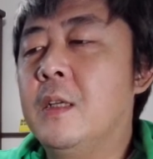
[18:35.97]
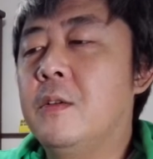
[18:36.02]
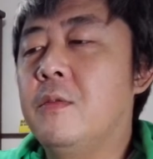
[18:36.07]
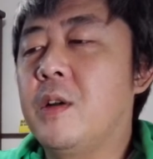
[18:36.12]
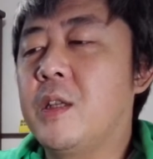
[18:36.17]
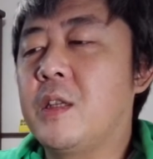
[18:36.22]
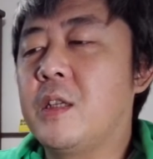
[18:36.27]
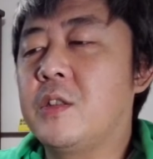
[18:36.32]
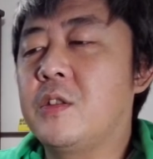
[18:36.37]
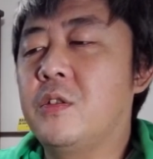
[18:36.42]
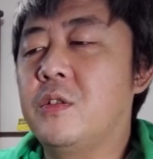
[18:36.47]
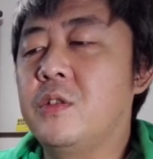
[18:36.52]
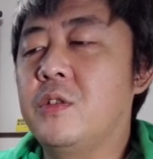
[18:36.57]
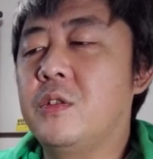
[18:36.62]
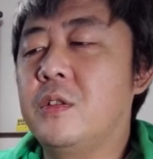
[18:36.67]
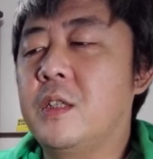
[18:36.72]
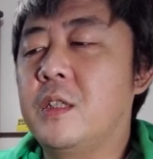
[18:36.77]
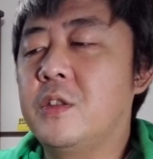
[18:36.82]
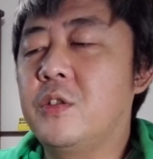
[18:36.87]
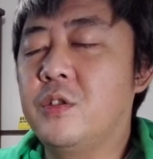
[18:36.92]
私と一
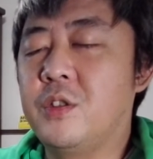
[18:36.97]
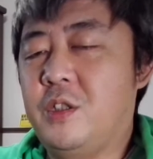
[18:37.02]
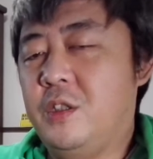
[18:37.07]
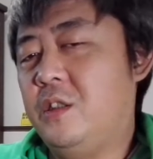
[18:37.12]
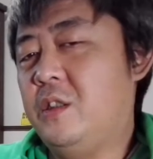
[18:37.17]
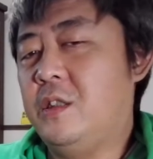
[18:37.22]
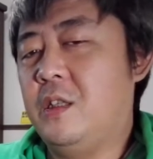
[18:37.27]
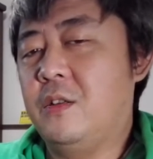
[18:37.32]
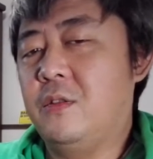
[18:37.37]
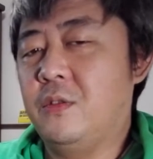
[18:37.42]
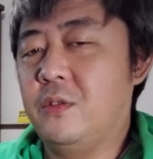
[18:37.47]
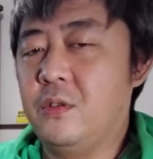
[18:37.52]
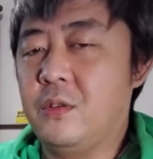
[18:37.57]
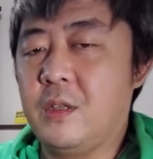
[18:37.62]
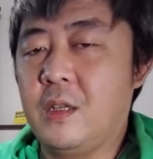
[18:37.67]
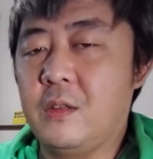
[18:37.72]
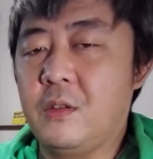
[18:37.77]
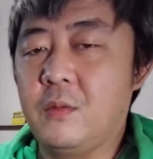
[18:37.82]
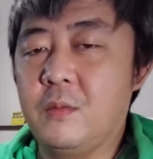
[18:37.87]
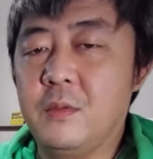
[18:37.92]
緒で初心者の人
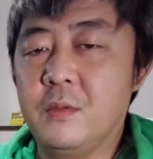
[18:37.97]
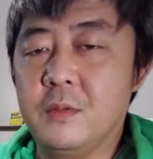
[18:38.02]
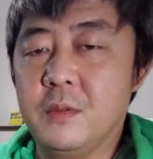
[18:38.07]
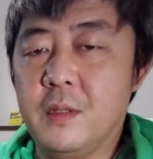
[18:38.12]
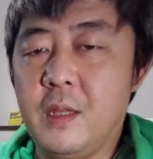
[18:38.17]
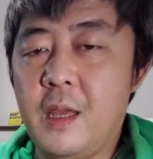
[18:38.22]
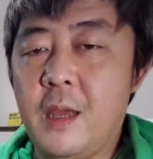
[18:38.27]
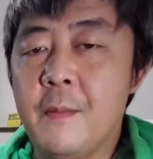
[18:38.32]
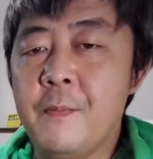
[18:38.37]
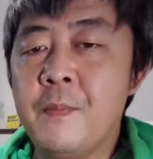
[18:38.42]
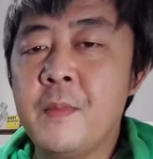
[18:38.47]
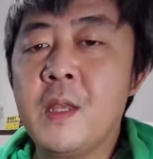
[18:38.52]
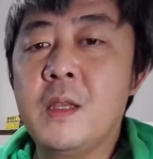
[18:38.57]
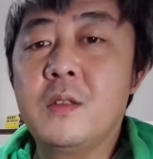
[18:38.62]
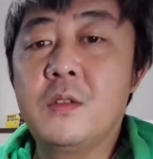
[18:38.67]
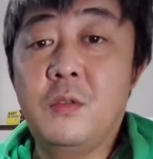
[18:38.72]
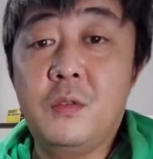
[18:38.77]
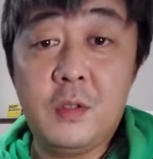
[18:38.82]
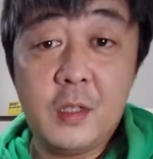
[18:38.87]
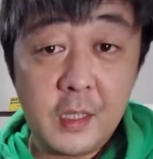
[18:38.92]
だと思うんで、
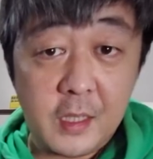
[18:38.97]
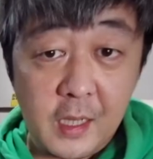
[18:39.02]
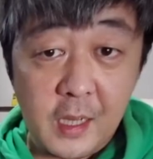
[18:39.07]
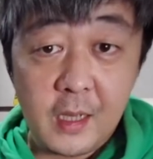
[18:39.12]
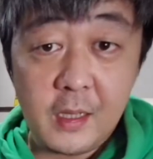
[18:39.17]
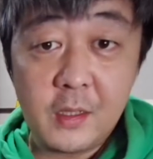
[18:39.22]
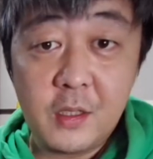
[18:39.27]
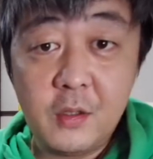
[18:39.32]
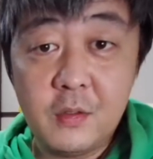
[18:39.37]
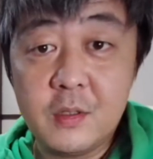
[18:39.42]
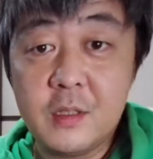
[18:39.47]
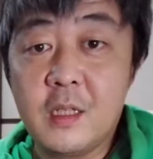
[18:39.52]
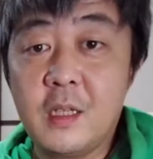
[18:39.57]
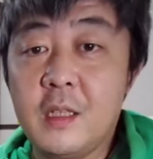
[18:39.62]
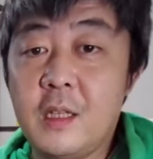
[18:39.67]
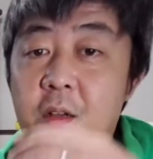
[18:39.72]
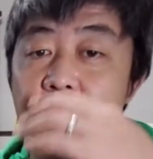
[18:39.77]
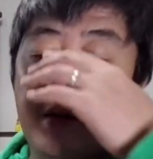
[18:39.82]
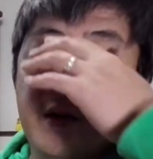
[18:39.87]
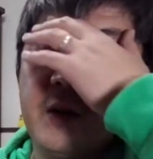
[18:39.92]
そこだけ気をつけ
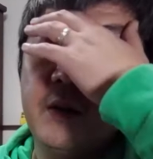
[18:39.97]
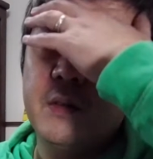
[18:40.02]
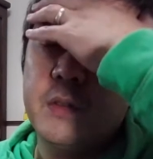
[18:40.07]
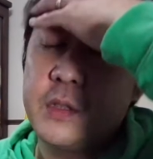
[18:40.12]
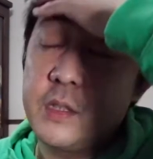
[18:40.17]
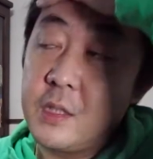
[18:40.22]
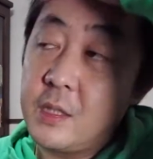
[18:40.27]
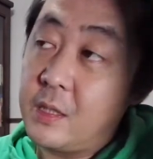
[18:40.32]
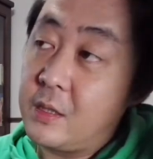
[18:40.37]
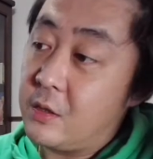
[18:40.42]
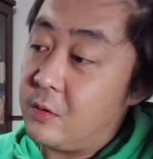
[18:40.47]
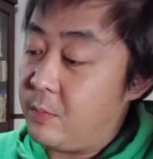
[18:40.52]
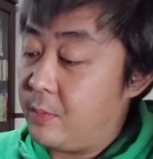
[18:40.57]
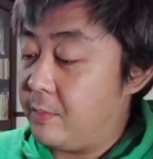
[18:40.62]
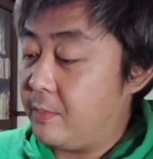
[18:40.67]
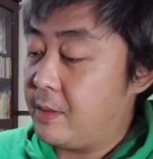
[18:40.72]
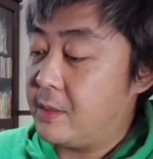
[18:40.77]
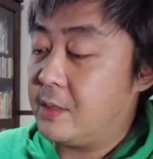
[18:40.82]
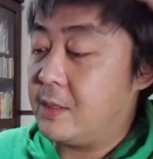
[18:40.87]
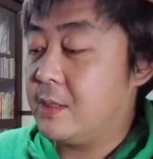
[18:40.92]
た方がよろしいかと思
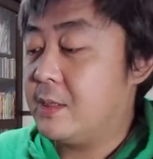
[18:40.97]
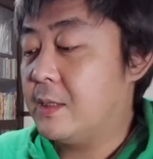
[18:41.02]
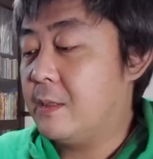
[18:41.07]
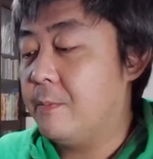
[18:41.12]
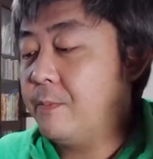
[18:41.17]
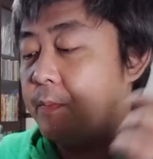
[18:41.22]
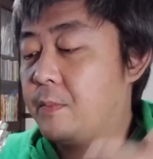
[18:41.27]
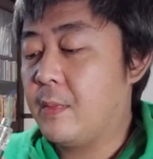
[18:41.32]
います。